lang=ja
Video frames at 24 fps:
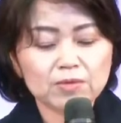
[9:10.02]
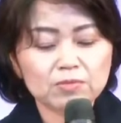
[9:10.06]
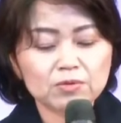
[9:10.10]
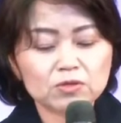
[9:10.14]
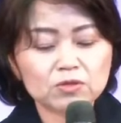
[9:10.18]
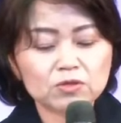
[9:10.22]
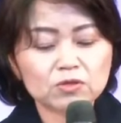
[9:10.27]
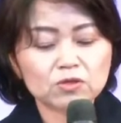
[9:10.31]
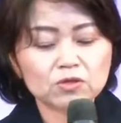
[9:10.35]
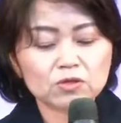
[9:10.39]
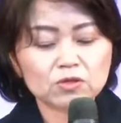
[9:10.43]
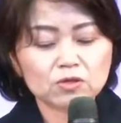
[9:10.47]

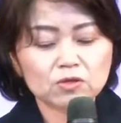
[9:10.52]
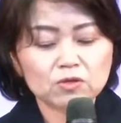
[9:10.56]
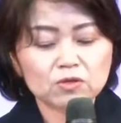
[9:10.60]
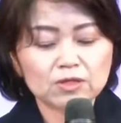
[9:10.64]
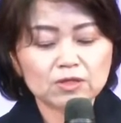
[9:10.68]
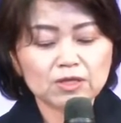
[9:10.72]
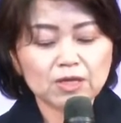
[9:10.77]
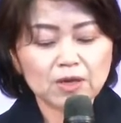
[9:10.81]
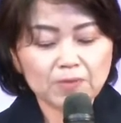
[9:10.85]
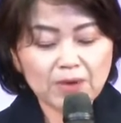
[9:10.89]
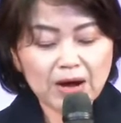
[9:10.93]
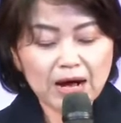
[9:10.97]
ブル語
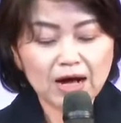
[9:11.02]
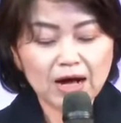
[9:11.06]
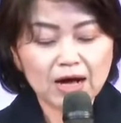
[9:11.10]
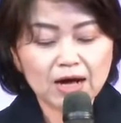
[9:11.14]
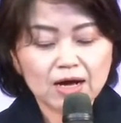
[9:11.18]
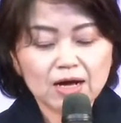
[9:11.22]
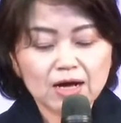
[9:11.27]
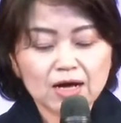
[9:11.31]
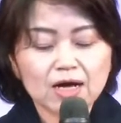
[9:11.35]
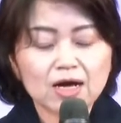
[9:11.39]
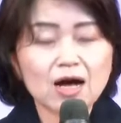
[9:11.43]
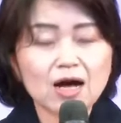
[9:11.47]
では
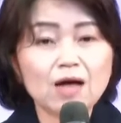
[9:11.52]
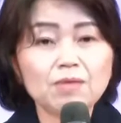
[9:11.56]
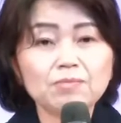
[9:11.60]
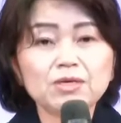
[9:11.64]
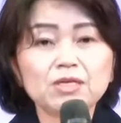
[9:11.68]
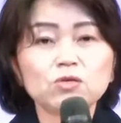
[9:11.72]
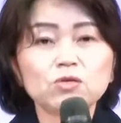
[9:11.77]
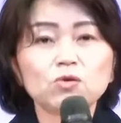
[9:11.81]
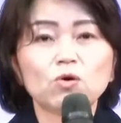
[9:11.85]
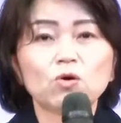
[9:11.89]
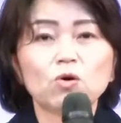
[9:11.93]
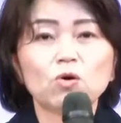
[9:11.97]

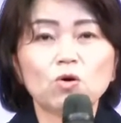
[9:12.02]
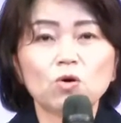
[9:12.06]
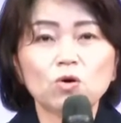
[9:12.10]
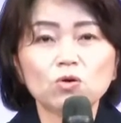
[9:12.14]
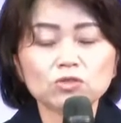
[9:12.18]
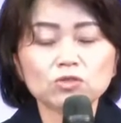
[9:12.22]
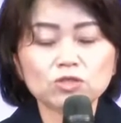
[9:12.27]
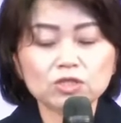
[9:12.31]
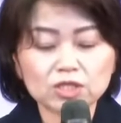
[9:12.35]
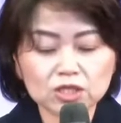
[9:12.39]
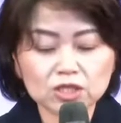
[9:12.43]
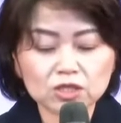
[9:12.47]
神の
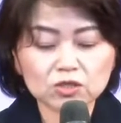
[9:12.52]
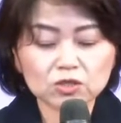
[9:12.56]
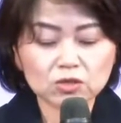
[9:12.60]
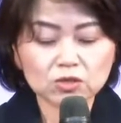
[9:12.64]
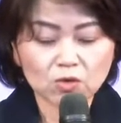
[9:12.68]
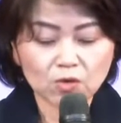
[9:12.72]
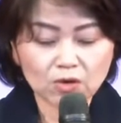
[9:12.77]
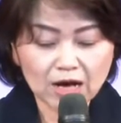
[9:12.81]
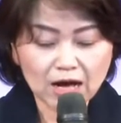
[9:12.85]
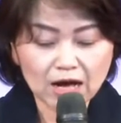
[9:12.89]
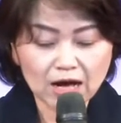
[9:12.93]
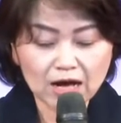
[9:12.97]
本質
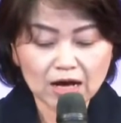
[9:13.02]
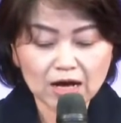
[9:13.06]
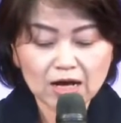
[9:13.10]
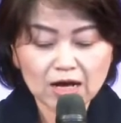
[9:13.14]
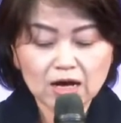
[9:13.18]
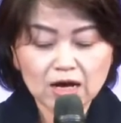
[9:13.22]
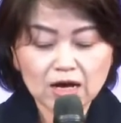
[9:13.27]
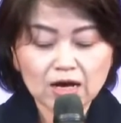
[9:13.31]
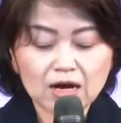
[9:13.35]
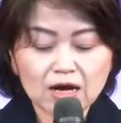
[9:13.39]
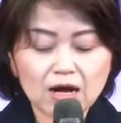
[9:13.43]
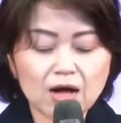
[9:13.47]
とか
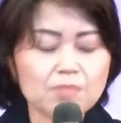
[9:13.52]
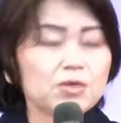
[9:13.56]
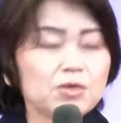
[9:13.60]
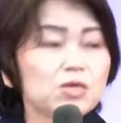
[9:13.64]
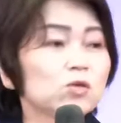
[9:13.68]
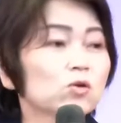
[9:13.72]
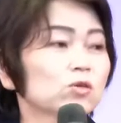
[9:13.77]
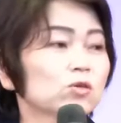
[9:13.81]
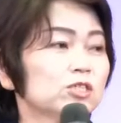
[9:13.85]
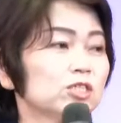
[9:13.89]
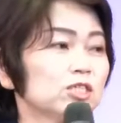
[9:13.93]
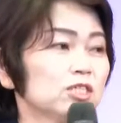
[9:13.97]
神
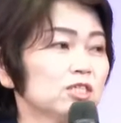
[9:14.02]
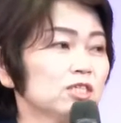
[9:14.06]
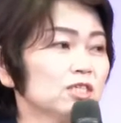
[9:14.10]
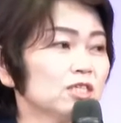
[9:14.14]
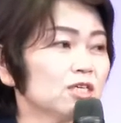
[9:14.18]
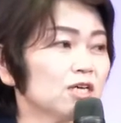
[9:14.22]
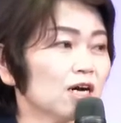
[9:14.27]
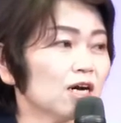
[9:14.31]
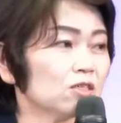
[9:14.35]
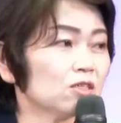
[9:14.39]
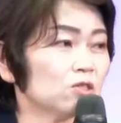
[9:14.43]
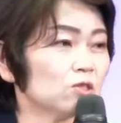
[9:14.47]
の人
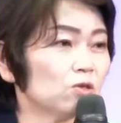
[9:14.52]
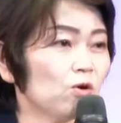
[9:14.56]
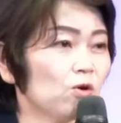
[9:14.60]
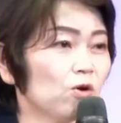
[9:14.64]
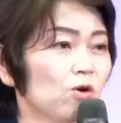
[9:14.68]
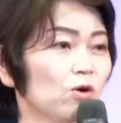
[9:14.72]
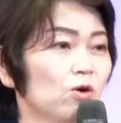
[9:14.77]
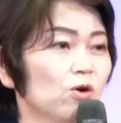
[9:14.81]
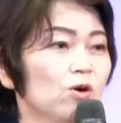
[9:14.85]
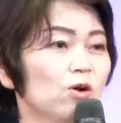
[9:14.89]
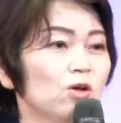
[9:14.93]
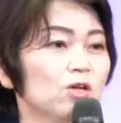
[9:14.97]
格
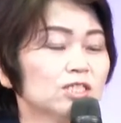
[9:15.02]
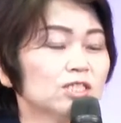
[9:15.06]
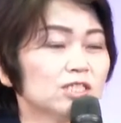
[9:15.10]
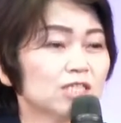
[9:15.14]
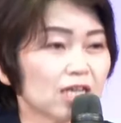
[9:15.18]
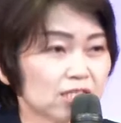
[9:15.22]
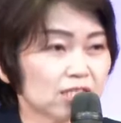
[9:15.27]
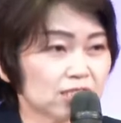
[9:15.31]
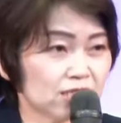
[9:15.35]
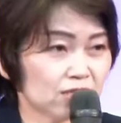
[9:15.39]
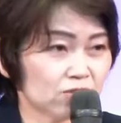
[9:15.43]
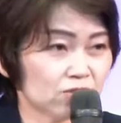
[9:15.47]
を
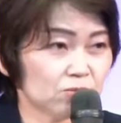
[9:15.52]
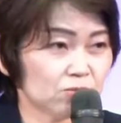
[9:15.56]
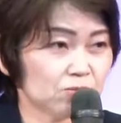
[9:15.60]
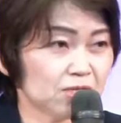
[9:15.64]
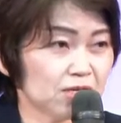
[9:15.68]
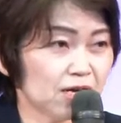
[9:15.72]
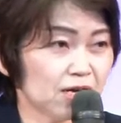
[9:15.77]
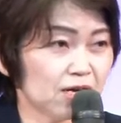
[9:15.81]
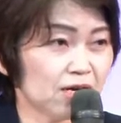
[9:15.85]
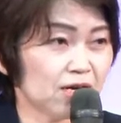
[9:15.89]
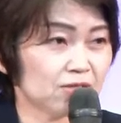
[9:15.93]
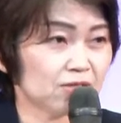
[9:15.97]
指している意味
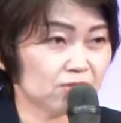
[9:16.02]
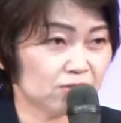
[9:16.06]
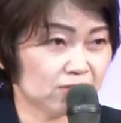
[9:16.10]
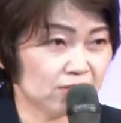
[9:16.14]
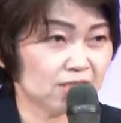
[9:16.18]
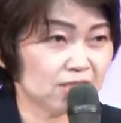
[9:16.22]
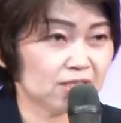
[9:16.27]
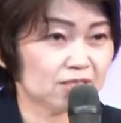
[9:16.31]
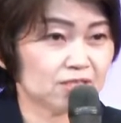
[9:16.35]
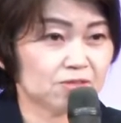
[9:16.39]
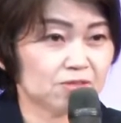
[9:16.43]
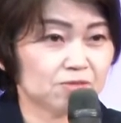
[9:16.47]
があるん
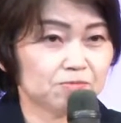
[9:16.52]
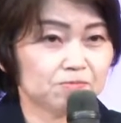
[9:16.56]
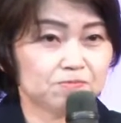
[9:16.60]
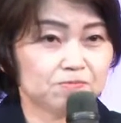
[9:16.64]
です。